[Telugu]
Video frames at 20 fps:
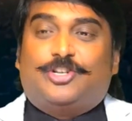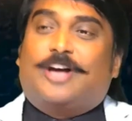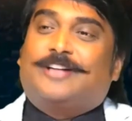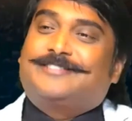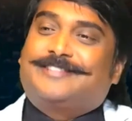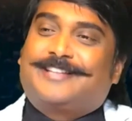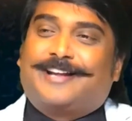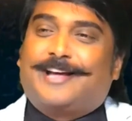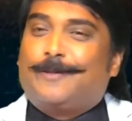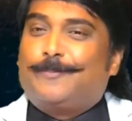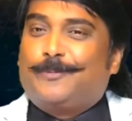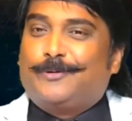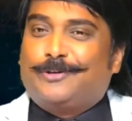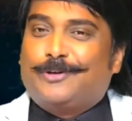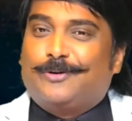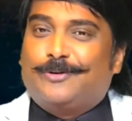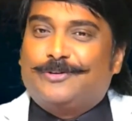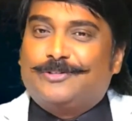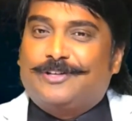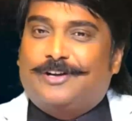జాన్సన్ గారి
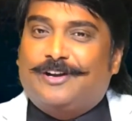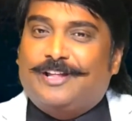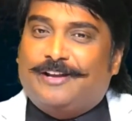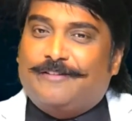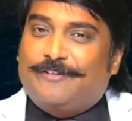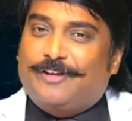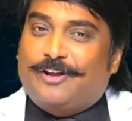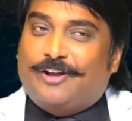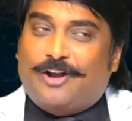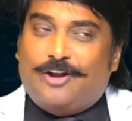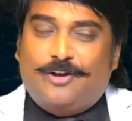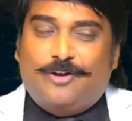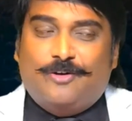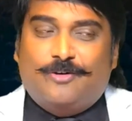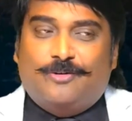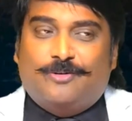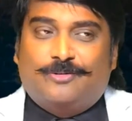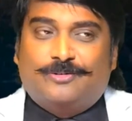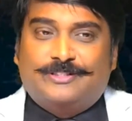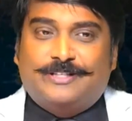పుట్టినరోజు నాడు ఇరవై
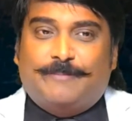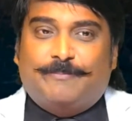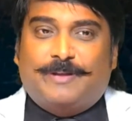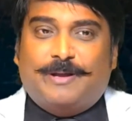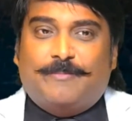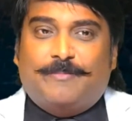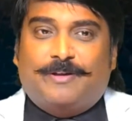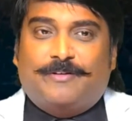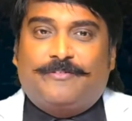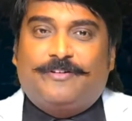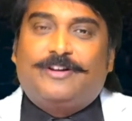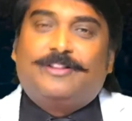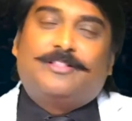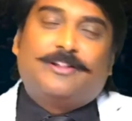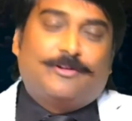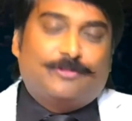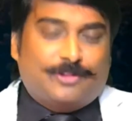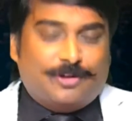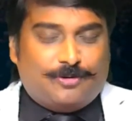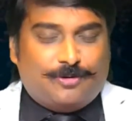రెండు సెప్టెంబర్
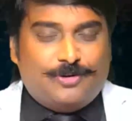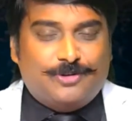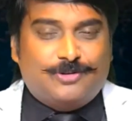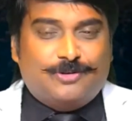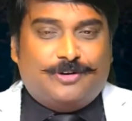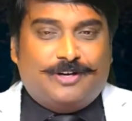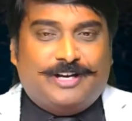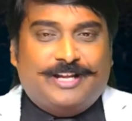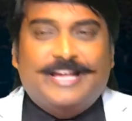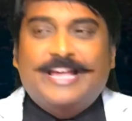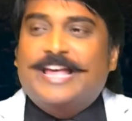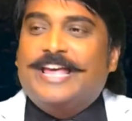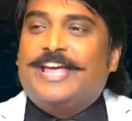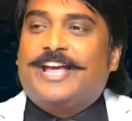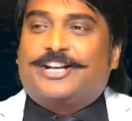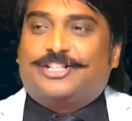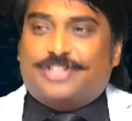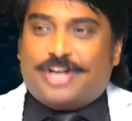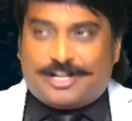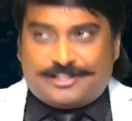విడుదలవుతే కొన్ని చూడండి
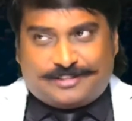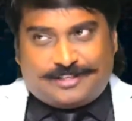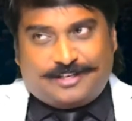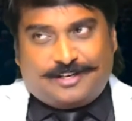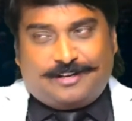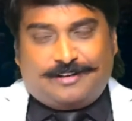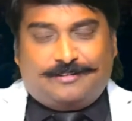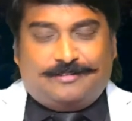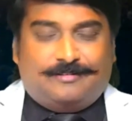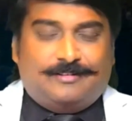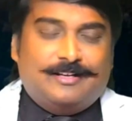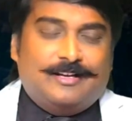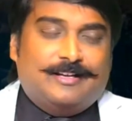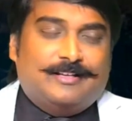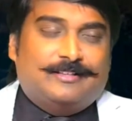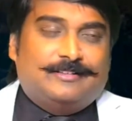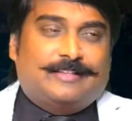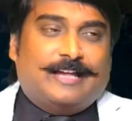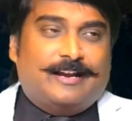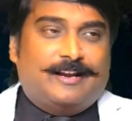ఇక జాన్సన్ గారు
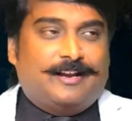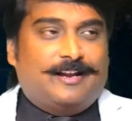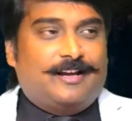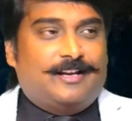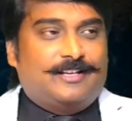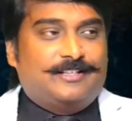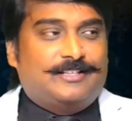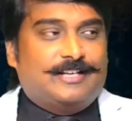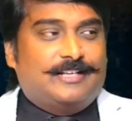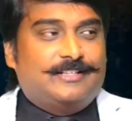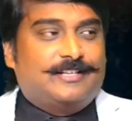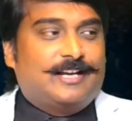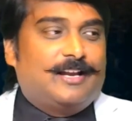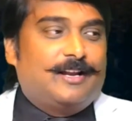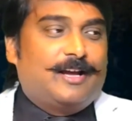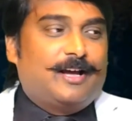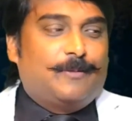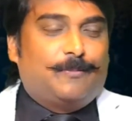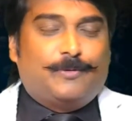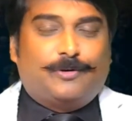తండ్రి గారు
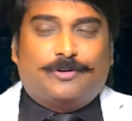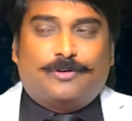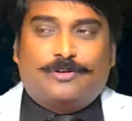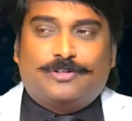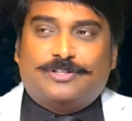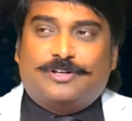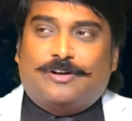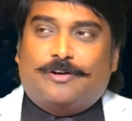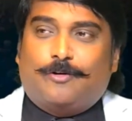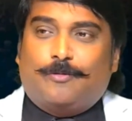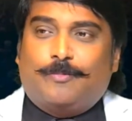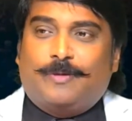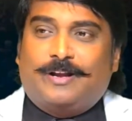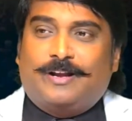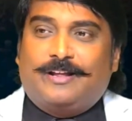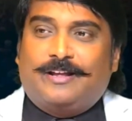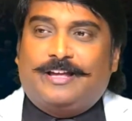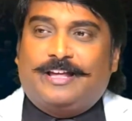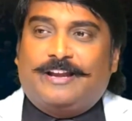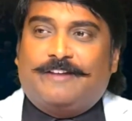జైశాల గారి పుట్టినరోజు నవంబర్
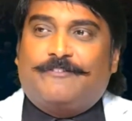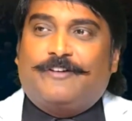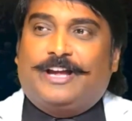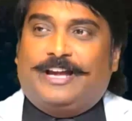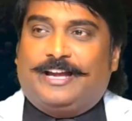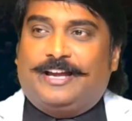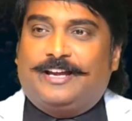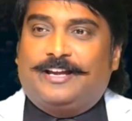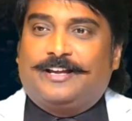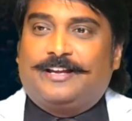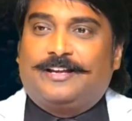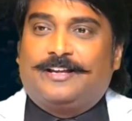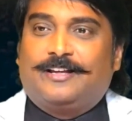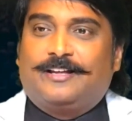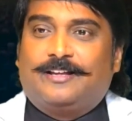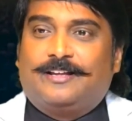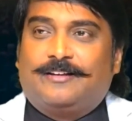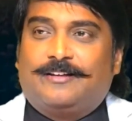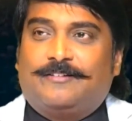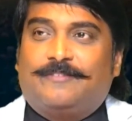ఇరవై
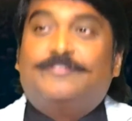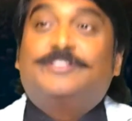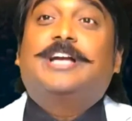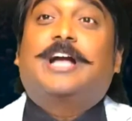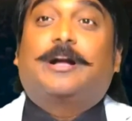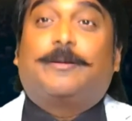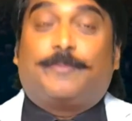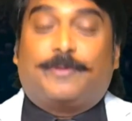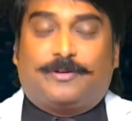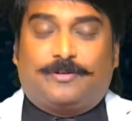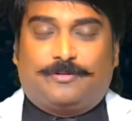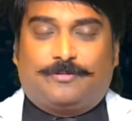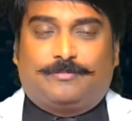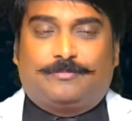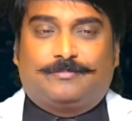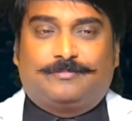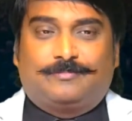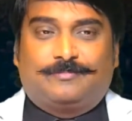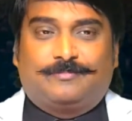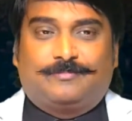విశాఖపట్నం
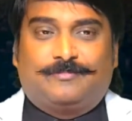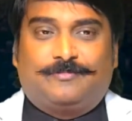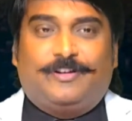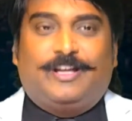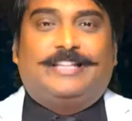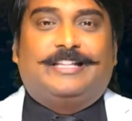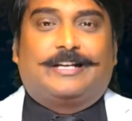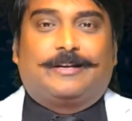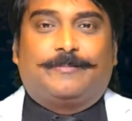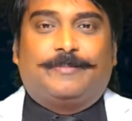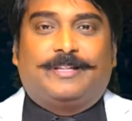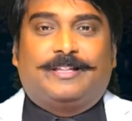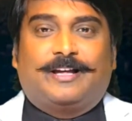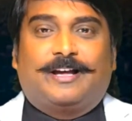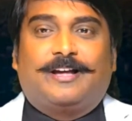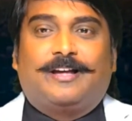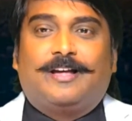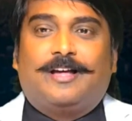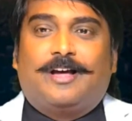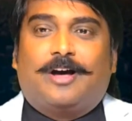వేదిక మీద
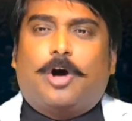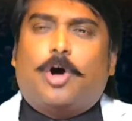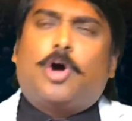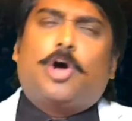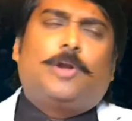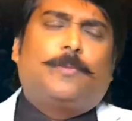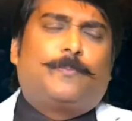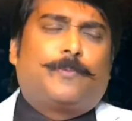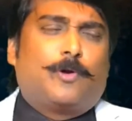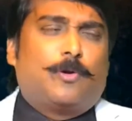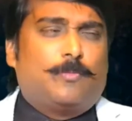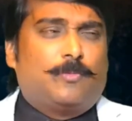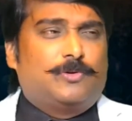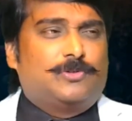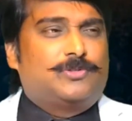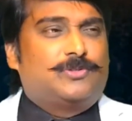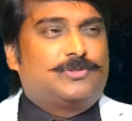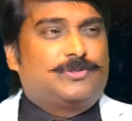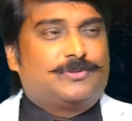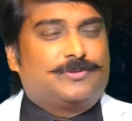ఆల్
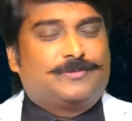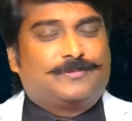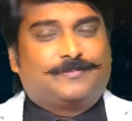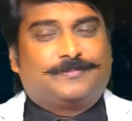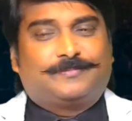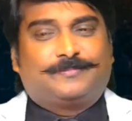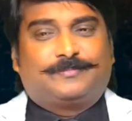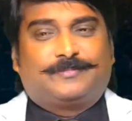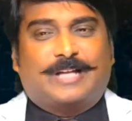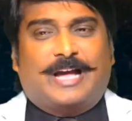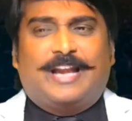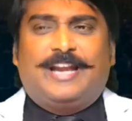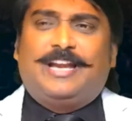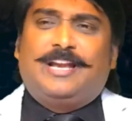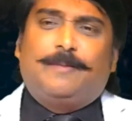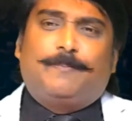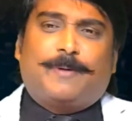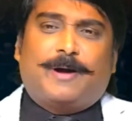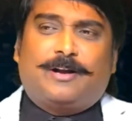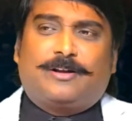ప్రోమోస్
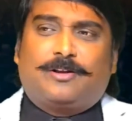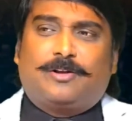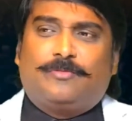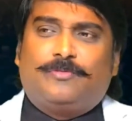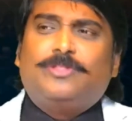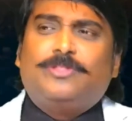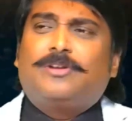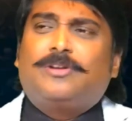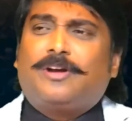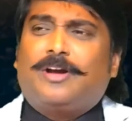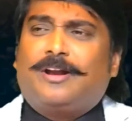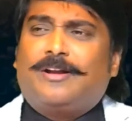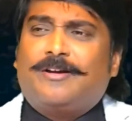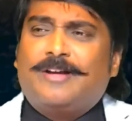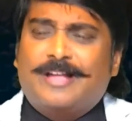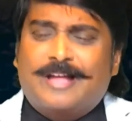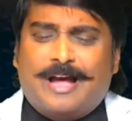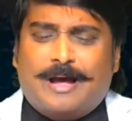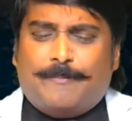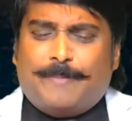అన్ని పాటలు విందురుగానే
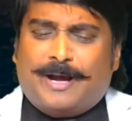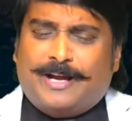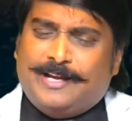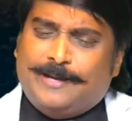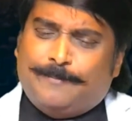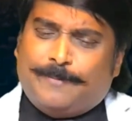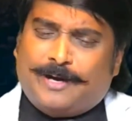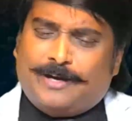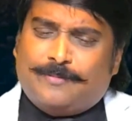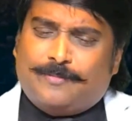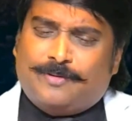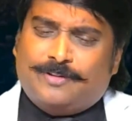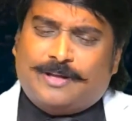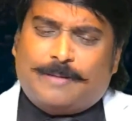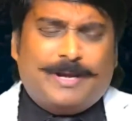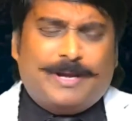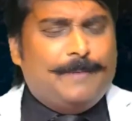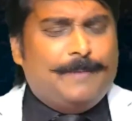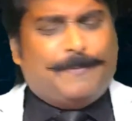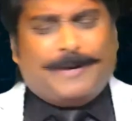అబ్బా ఈ పాట
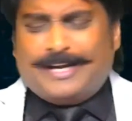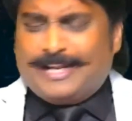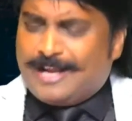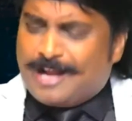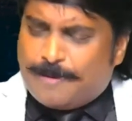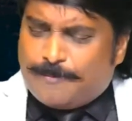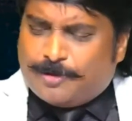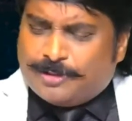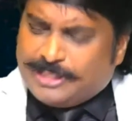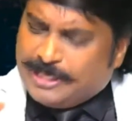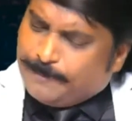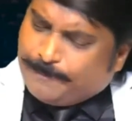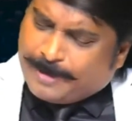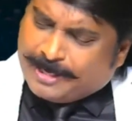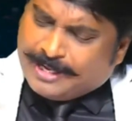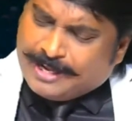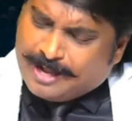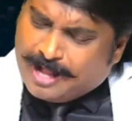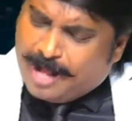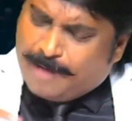బాగుంది అబ్బా ఈ పాట ఇంకా బాగుంది ఈ
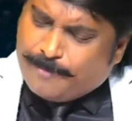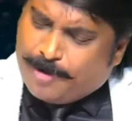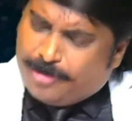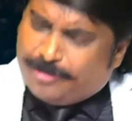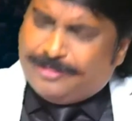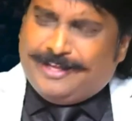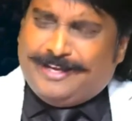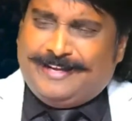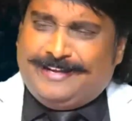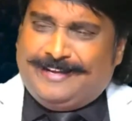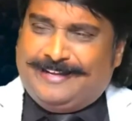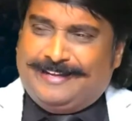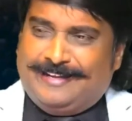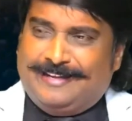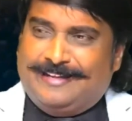పాట ఇంకా బాగుంది